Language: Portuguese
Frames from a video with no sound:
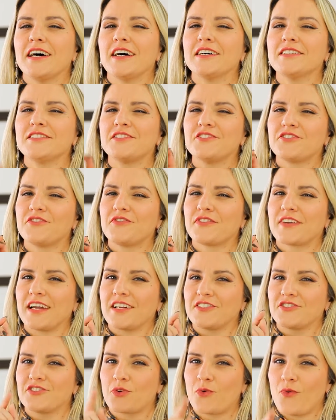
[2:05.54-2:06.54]
Antes de
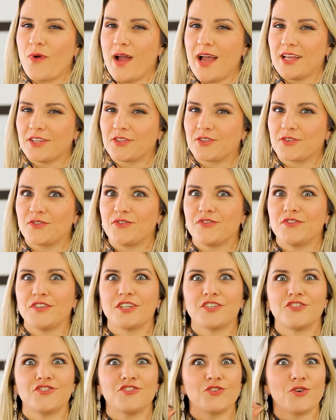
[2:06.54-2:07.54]
ficar de quatro,
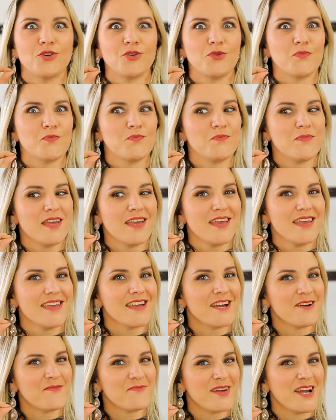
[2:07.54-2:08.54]
fique de olho
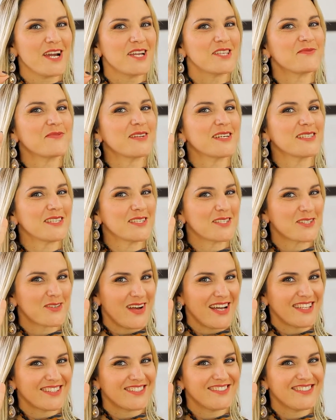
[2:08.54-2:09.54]
bem aberto para essas
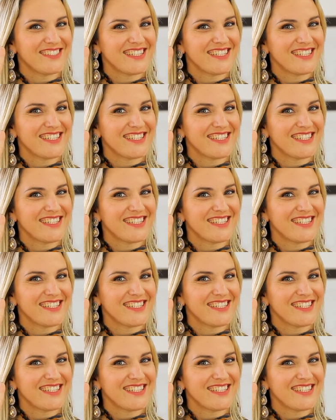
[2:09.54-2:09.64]
quatro